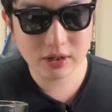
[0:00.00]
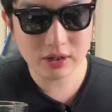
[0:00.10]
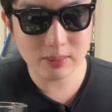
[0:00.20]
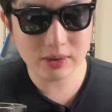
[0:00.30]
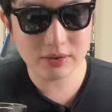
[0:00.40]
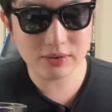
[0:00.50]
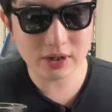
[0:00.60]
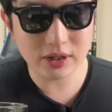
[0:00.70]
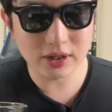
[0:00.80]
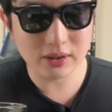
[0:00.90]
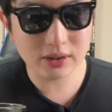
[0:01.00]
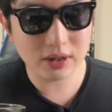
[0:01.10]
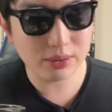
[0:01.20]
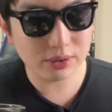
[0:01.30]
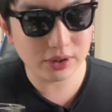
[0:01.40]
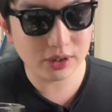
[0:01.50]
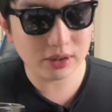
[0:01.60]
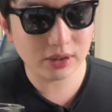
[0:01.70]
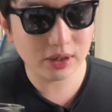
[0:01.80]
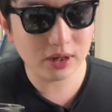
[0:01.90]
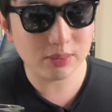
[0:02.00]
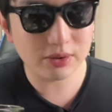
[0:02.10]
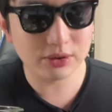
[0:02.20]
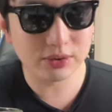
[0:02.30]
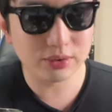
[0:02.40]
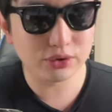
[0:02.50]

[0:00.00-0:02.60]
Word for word: 生臭い香りがまず